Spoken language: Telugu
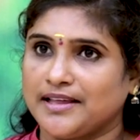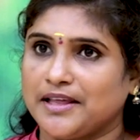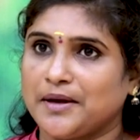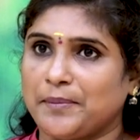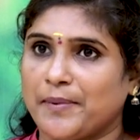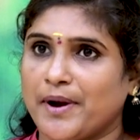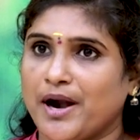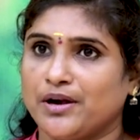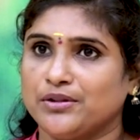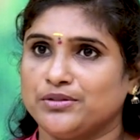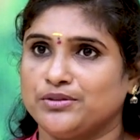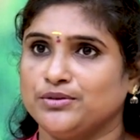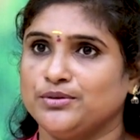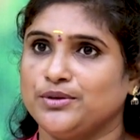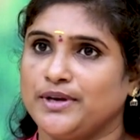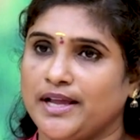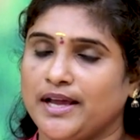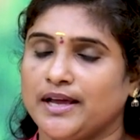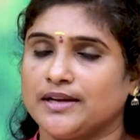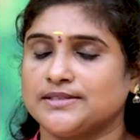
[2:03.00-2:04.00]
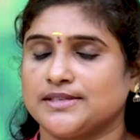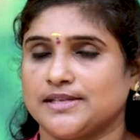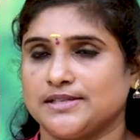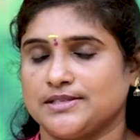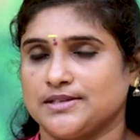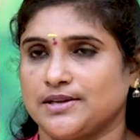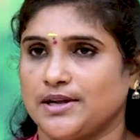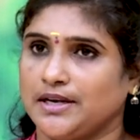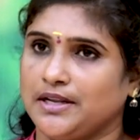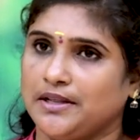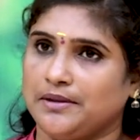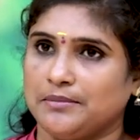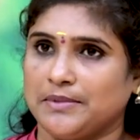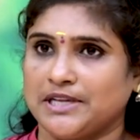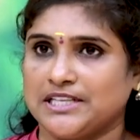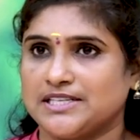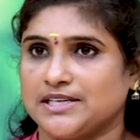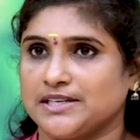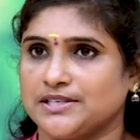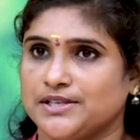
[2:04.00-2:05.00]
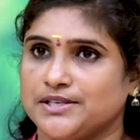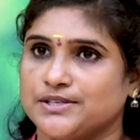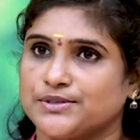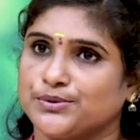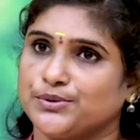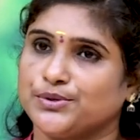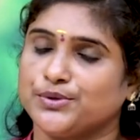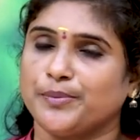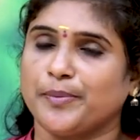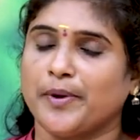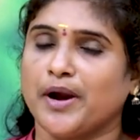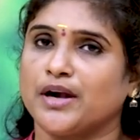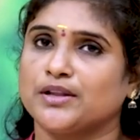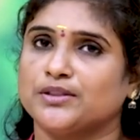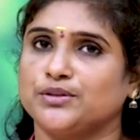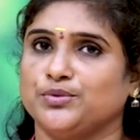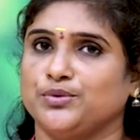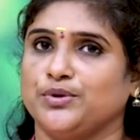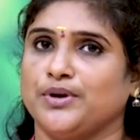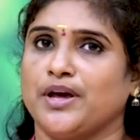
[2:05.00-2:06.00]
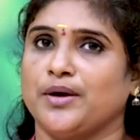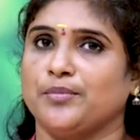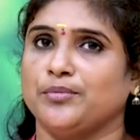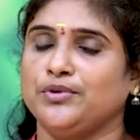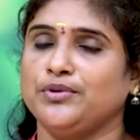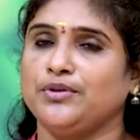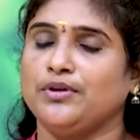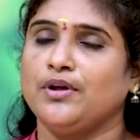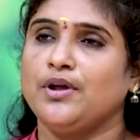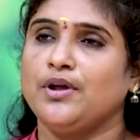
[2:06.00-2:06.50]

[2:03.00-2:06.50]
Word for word: దగ్గర పాడుతూ రిహార్సల్స్ అన్నీ మంచిగా చేసుకుంటూ పాడుతూ ఉన్నాము